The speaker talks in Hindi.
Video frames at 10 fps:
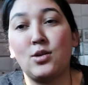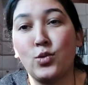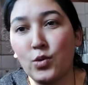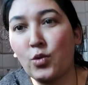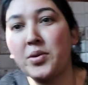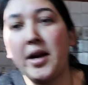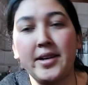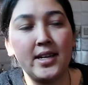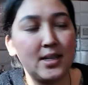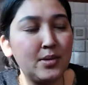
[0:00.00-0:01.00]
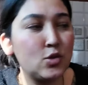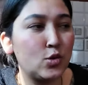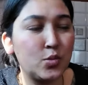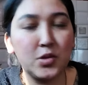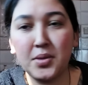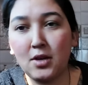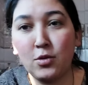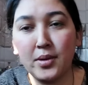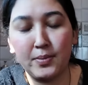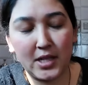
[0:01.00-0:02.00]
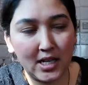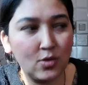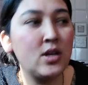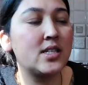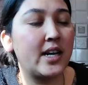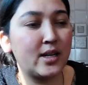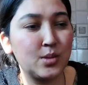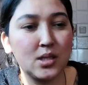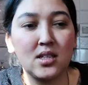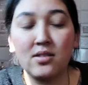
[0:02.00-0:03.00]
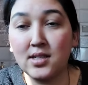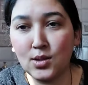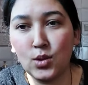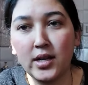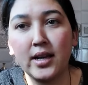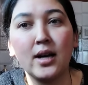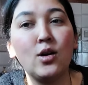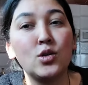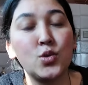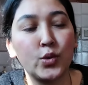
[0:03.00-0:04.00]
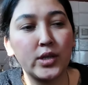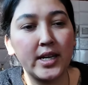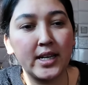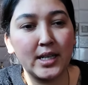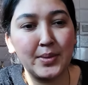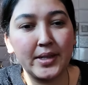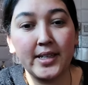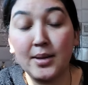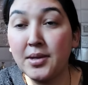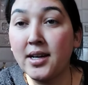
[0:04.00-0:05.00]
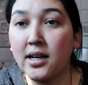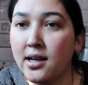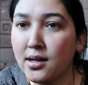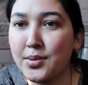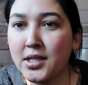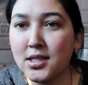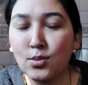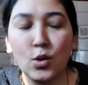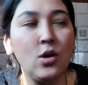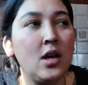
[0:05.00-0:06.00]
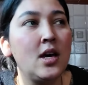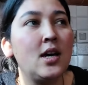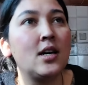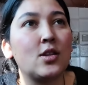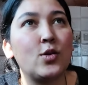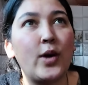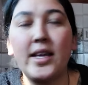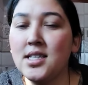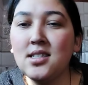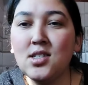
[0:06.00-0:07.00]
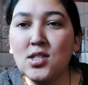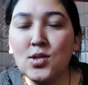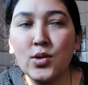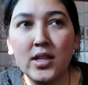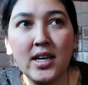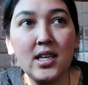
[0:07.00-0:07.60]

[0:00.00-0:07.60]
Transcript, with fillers: तुम्हें को भी आइडिया नहीं है पर जो जो मुझे बताया वो मैं बता रही हूँ साढ़े आठ बजे तक दरवाज़ा खुला रहेगा और शोर नहीं करना पड़ता टाइमली घर आना पड़ता है सबको तो ऐसी ऐसी चीज़ें होती